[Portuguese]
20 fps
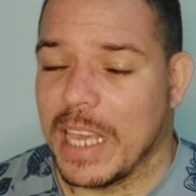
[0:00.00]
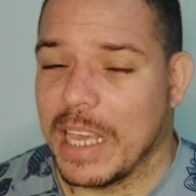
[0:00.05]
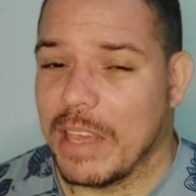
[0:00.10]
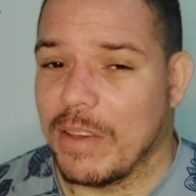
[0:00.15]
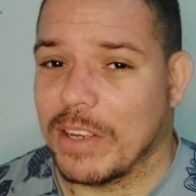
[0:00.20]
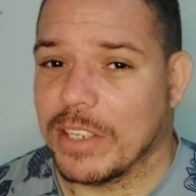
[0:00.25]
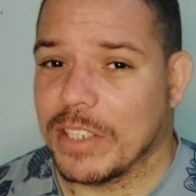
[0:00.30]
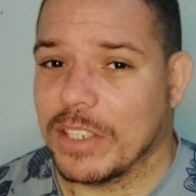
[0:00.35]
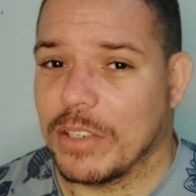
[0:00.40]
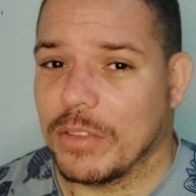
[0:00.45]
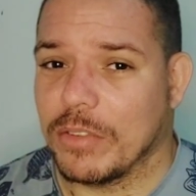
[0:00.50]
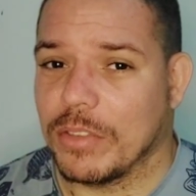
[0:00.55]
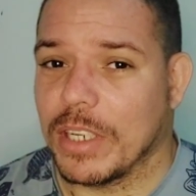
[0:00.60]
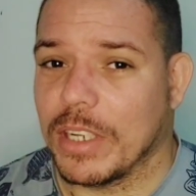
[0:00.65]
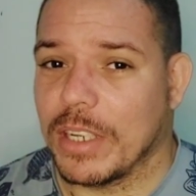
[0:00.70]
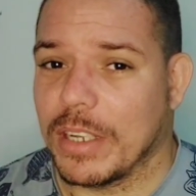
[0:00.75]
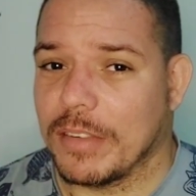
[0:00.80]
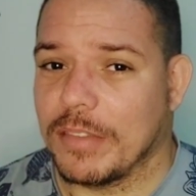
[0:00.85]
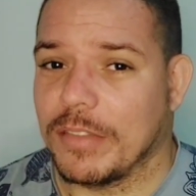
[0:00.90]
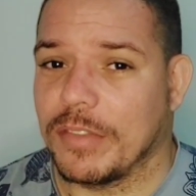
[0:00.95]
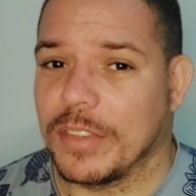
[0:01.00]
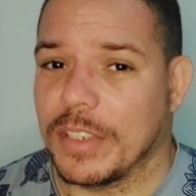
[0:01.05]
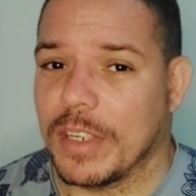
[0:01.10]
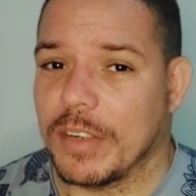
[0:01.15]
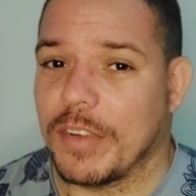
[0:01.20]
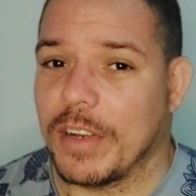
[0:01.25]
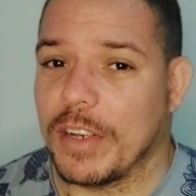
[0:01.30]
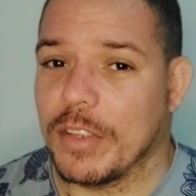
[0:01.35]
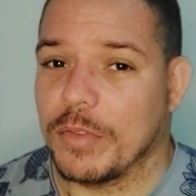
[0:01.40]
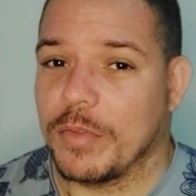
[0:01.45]
Eu acho que eu já,
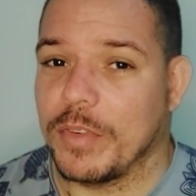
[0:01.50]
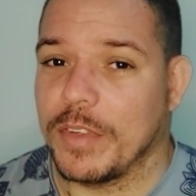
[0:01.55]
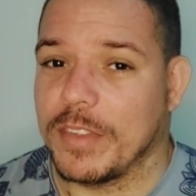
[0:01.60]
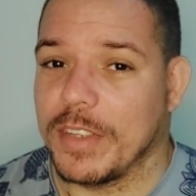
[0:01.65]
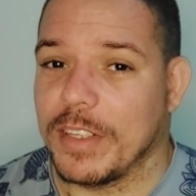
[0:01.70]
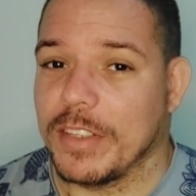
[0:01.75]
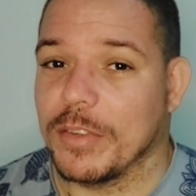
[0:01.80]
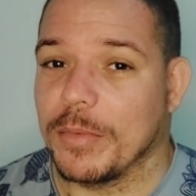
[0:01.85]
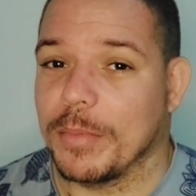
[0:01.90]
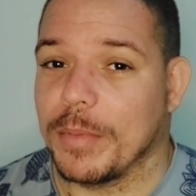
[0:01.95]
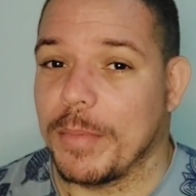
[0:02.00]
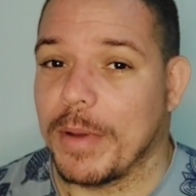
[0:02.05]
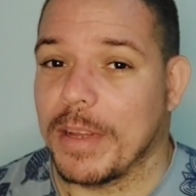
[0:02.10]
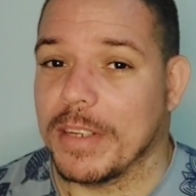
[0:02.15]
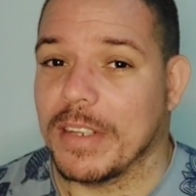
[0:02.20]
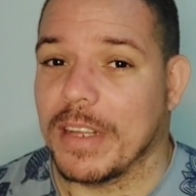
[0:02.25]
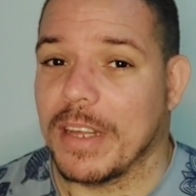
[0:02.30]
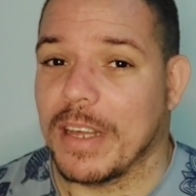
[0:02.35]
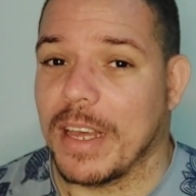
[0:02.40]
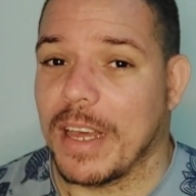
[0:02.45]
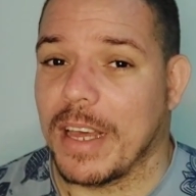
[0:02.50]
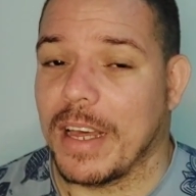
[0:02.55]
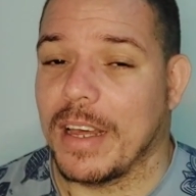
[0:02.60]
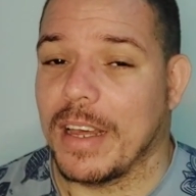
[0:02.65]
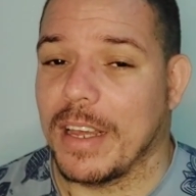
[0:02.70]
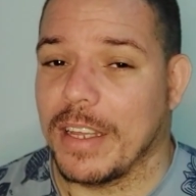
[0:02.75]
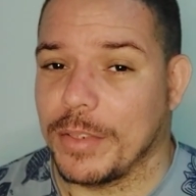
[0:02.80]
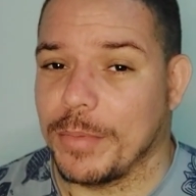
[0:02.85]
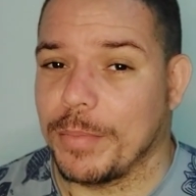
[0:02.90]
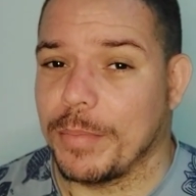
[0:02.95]
já falei o suficiente sobre mais a, a
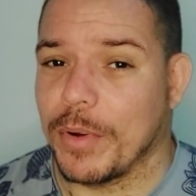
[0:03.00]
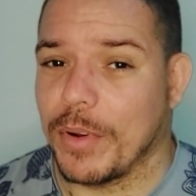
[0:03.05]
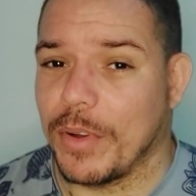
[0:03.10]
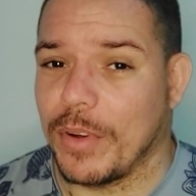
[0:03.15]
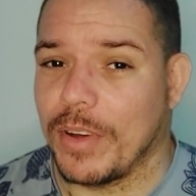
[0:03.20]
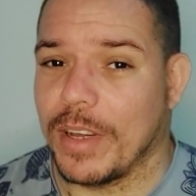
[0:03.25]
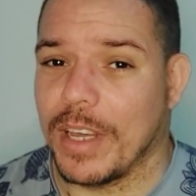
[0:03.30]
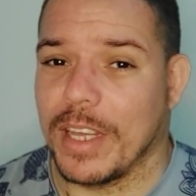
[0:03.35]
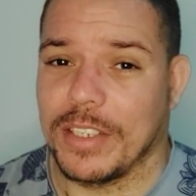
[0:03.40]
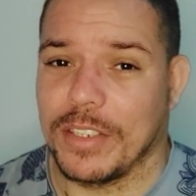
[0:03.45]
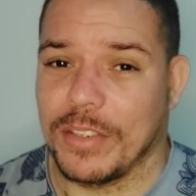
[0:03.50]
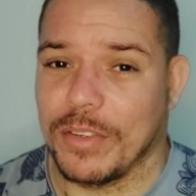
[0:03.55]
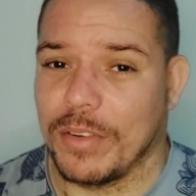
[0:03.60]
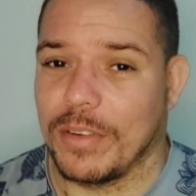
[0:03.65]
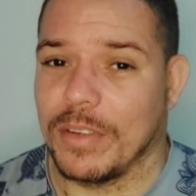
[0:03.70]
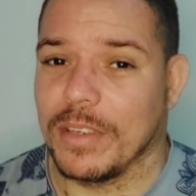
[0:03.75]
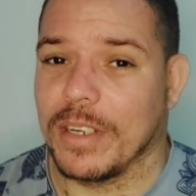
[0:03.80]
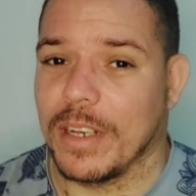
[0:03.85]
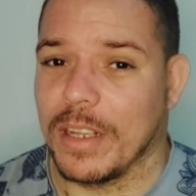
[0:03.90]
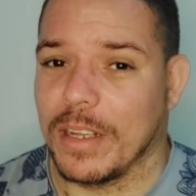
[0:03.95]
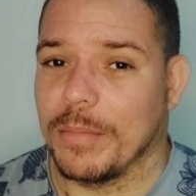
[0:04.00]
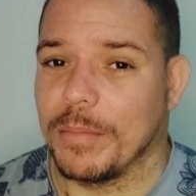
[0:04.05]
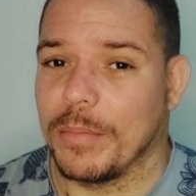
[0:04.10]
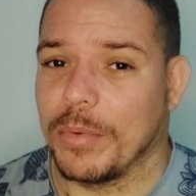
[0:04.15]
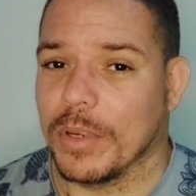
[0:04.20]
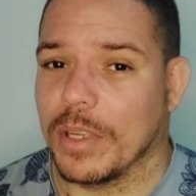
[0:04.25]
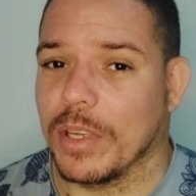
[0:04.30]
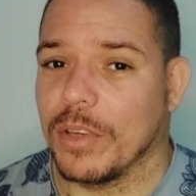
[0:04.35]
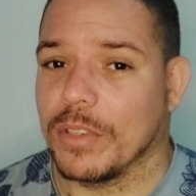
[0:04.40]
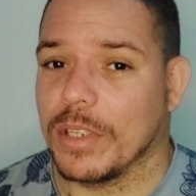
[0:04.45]
Red Pro, a Red On, né?
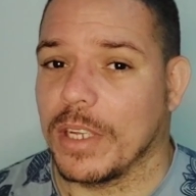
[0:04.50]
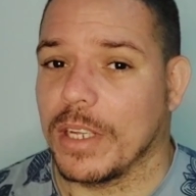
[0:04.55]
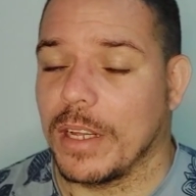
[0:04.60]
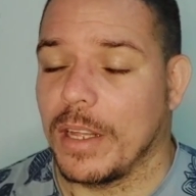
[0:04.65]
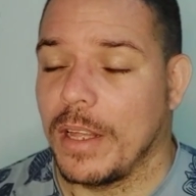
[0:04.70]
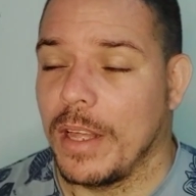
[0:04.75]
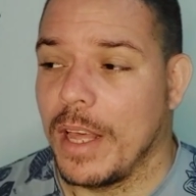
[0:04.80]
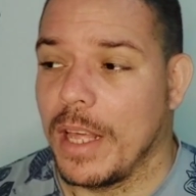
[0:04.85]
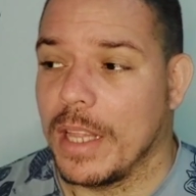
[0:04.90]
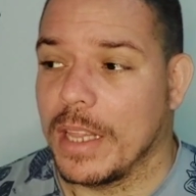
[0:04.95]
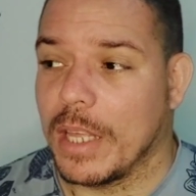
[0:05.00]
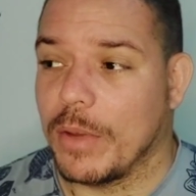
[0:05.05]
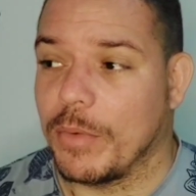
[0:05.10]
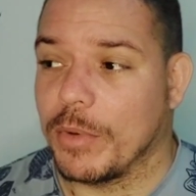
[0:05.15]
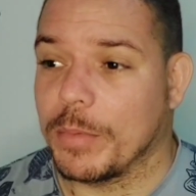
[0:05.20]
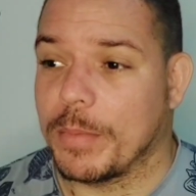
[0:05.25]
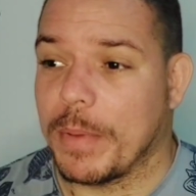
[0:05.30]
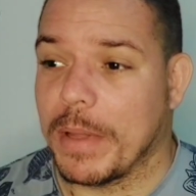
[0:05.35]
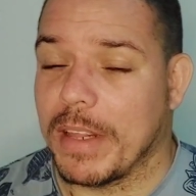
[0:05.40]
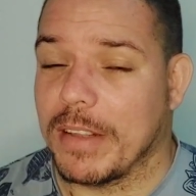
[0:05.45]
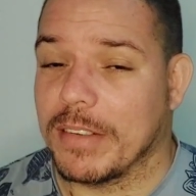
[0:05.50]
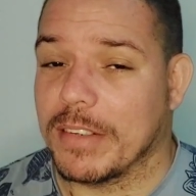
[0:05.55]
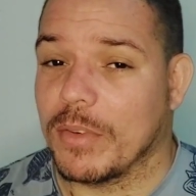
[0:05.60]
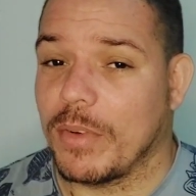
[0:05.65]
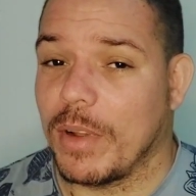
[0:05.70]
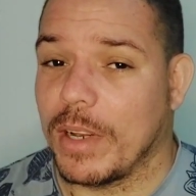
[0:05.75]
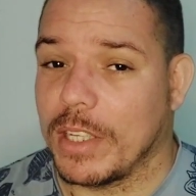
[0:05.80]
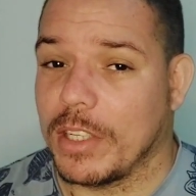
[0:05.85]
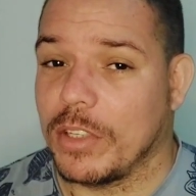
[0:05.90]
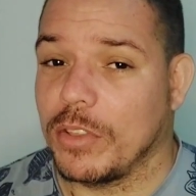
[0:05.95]
Porque eu já tenho uma experiência
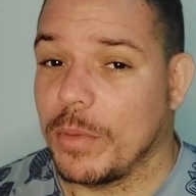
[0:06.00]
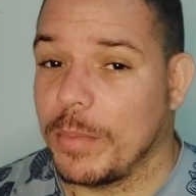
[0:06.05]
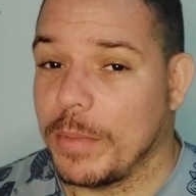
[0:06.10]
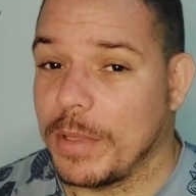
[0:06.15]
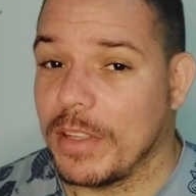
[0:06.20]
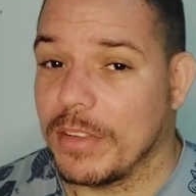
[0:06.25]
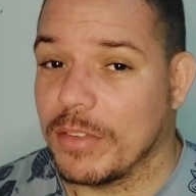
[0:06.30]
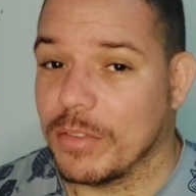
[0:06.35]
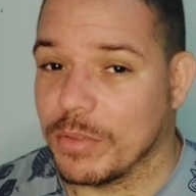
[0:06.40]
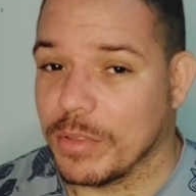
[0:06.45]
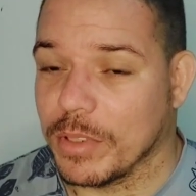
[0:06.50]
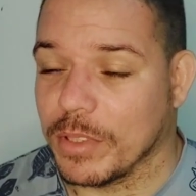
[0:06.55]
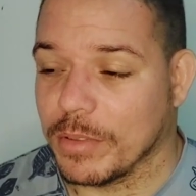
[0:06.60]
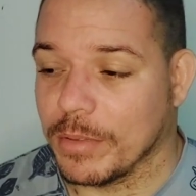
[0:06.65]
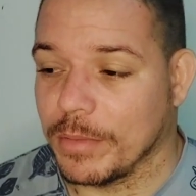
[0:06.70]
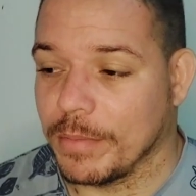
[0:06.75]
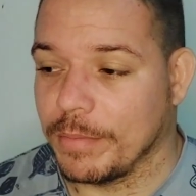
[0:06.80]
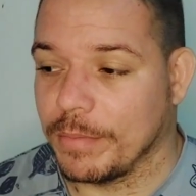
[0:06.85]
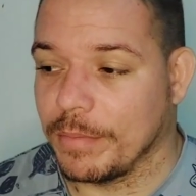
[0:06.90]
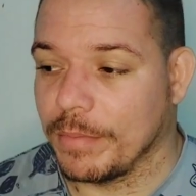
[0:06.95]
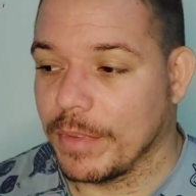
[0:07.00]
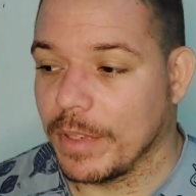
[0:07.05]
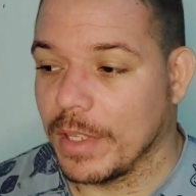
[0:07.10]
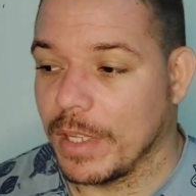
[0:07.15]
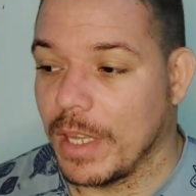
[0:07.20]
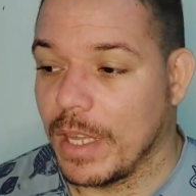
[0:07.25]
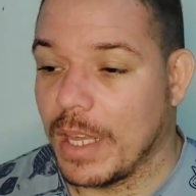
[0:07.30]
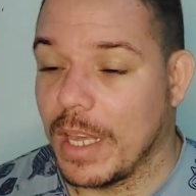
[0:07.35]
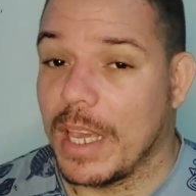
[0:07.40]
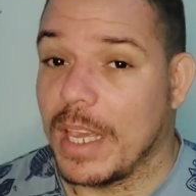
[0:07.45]
com ela desde 2018.
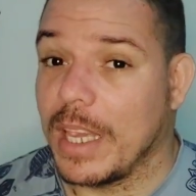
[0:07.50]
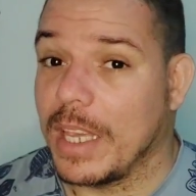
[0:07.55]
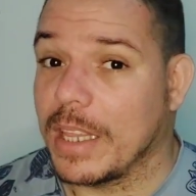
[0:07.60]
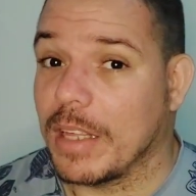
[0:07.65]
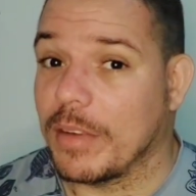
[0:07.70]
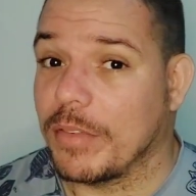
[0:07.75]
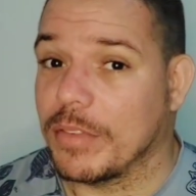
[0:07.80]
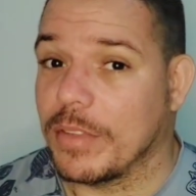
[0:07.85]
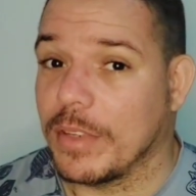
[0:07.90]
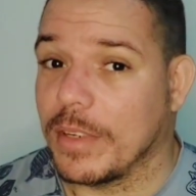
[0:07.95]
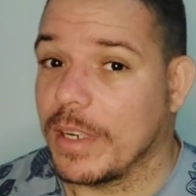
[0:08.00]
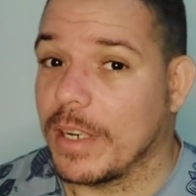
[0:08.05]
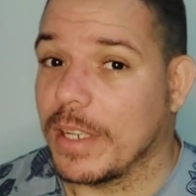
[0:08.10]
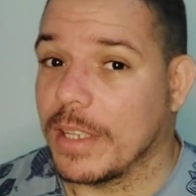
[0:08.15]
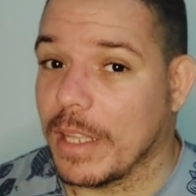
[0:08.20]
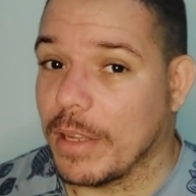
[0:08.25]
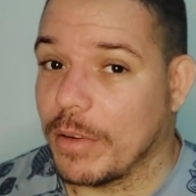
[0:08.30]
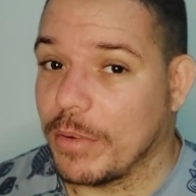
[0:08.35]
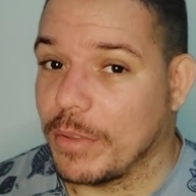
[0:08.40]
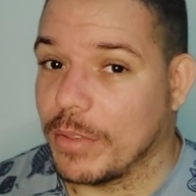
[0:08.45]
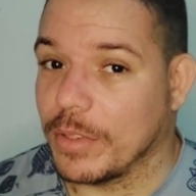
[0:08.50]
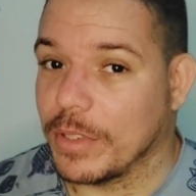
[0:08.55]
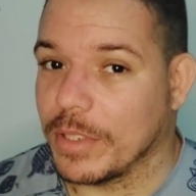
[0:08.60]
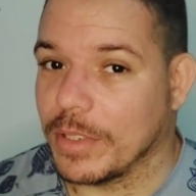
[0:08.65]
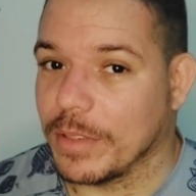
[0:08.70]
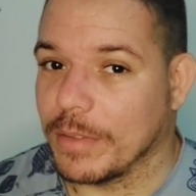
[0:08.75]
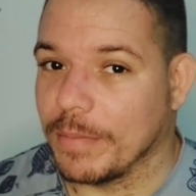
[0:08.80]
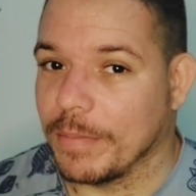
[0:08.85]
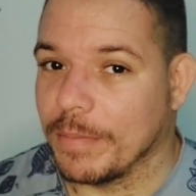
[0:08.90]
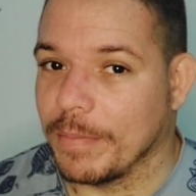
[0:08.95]
E está funcionando até hoje.